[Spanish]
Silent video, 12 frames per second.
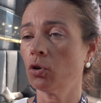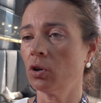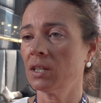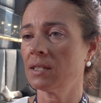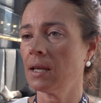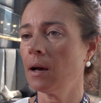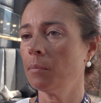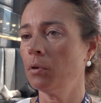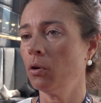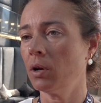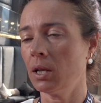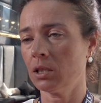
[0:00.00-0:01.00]
Con esa app
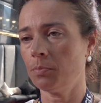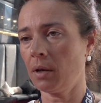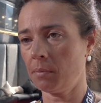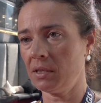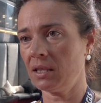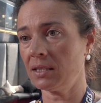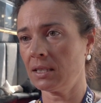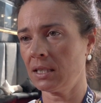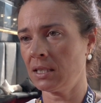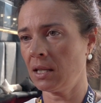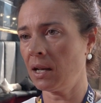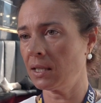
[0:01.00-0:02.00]
lo que les permite es
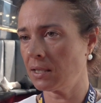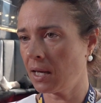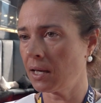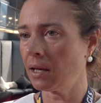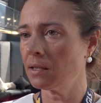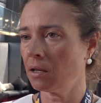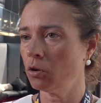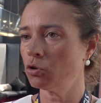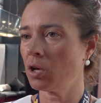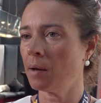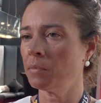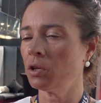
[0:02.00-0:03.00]
desde las cargas en
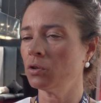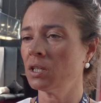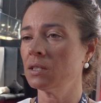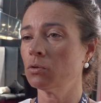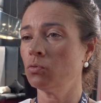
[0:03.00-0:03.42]
los camiones,